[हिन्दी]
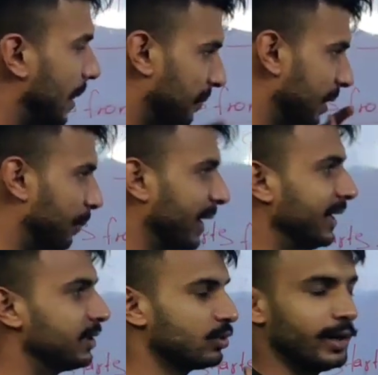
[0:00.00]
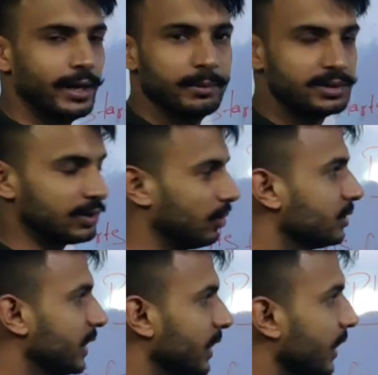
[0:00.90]
फिर पहले 100 एडमिशन हो
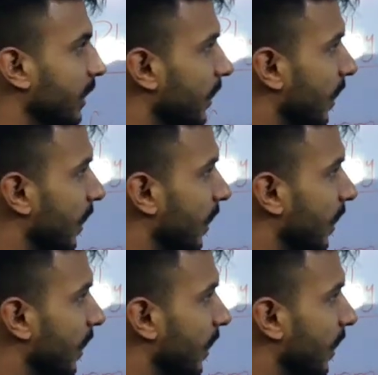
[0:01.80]
जाएंगे